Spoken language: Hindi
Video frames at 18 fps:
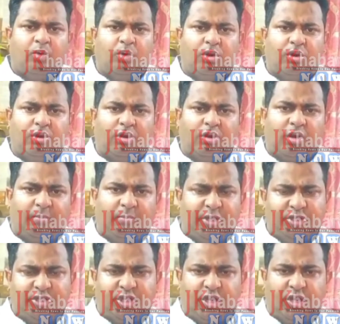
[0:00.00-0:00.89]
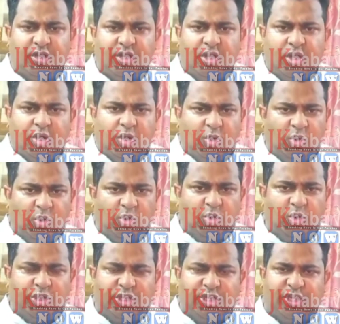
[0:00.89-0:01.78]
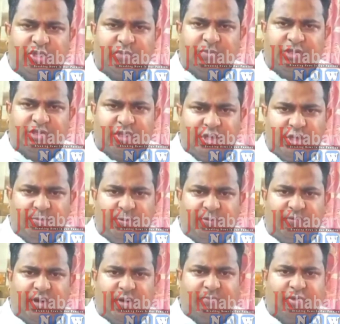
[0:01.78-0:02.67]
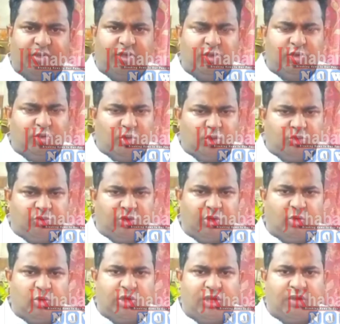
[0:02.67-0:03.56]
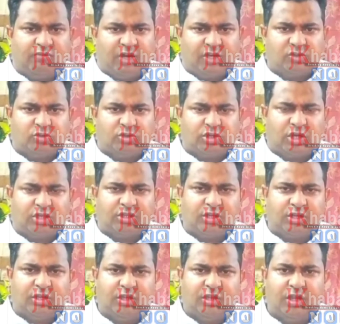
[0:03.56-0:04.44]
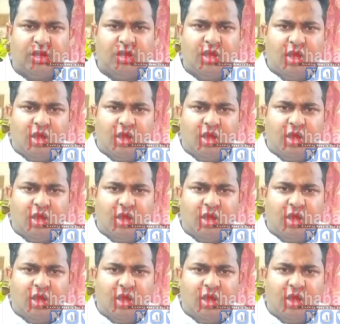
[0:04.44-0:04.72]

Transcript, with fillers: और हमेशा लोगों की खिदमत गरीब आवाम की नौजवानों की आवाज़ उठाते रहे हैं